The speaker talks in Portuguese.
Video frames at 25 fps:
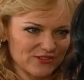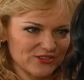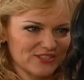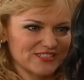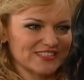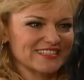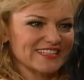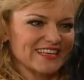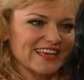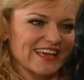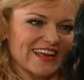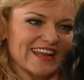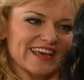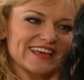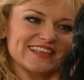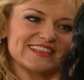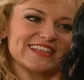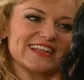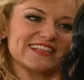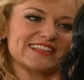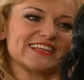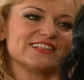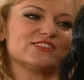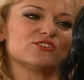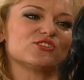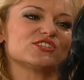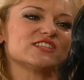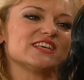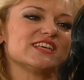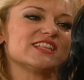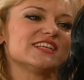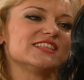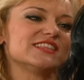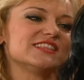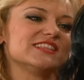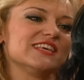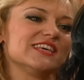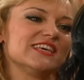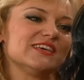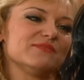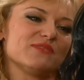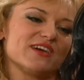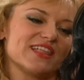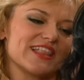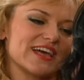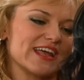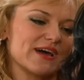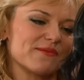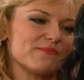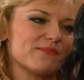a primeira vez, e se tratando de
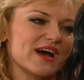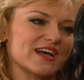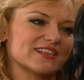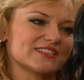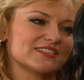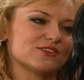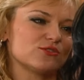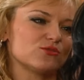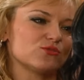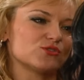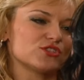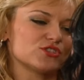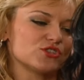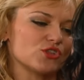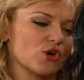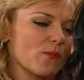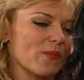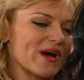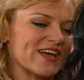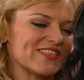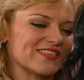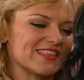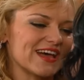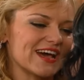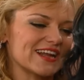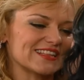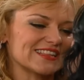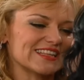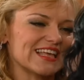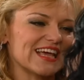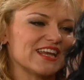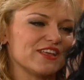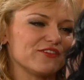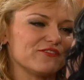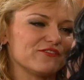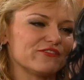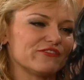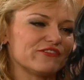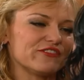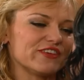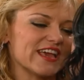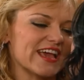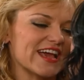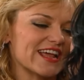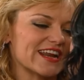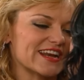você, seria ainda mais prazeroso te mandar